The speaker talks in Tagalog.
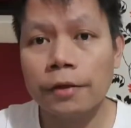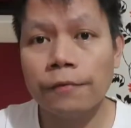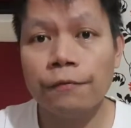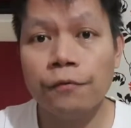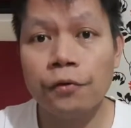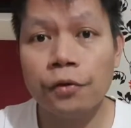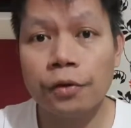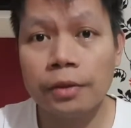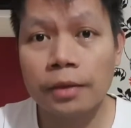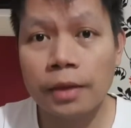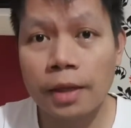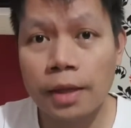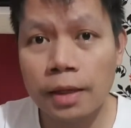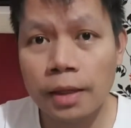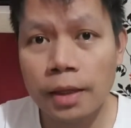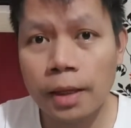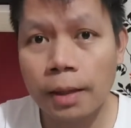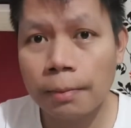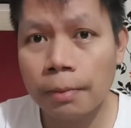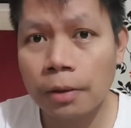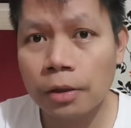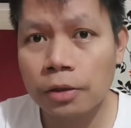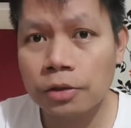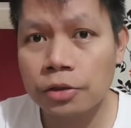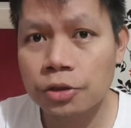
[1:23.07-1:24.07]
If you think
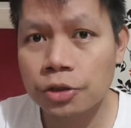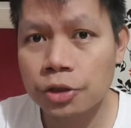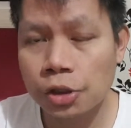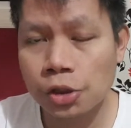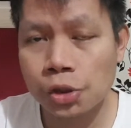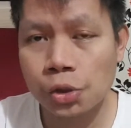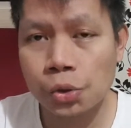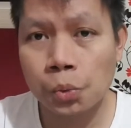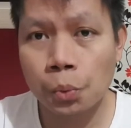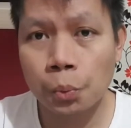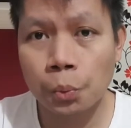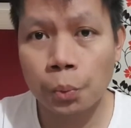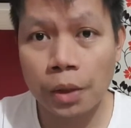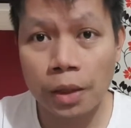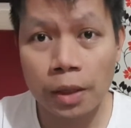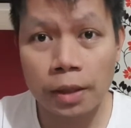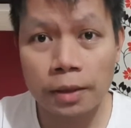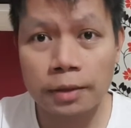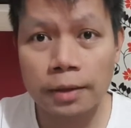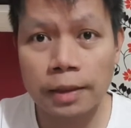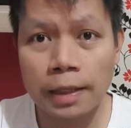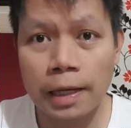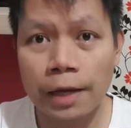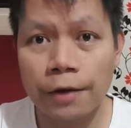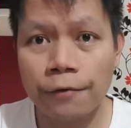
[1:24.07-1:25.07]
about just
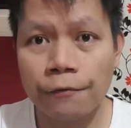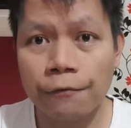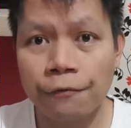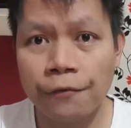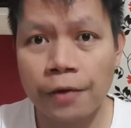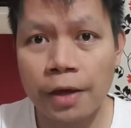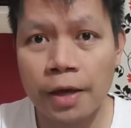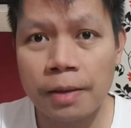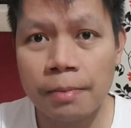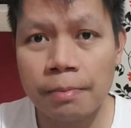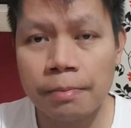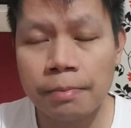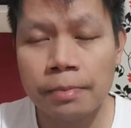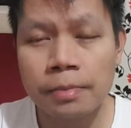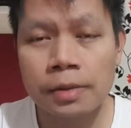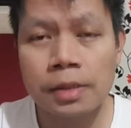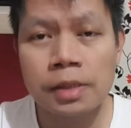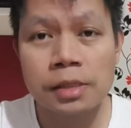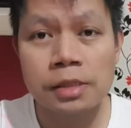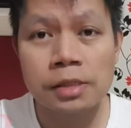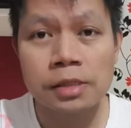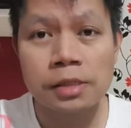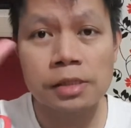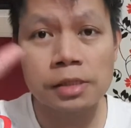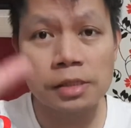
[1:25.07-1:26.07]
wealth and fame,
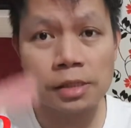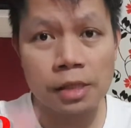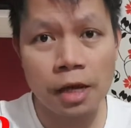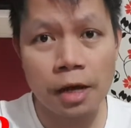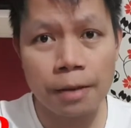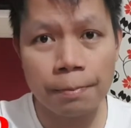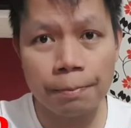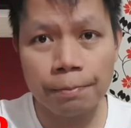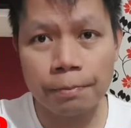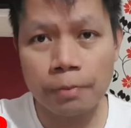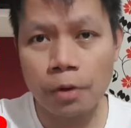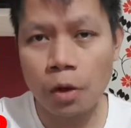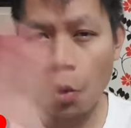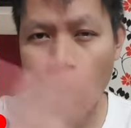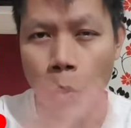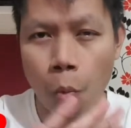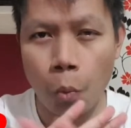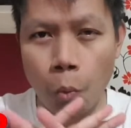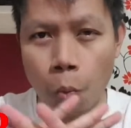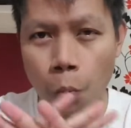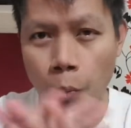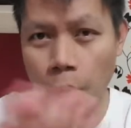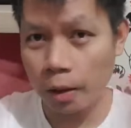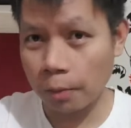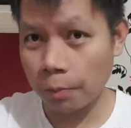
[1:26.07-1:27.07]
stop
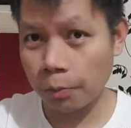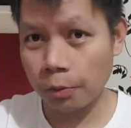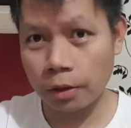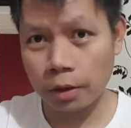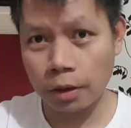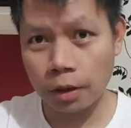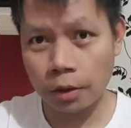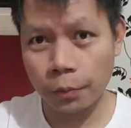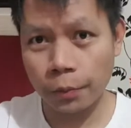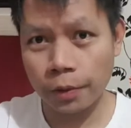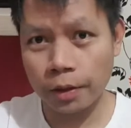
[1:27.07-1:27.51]
wag mo na.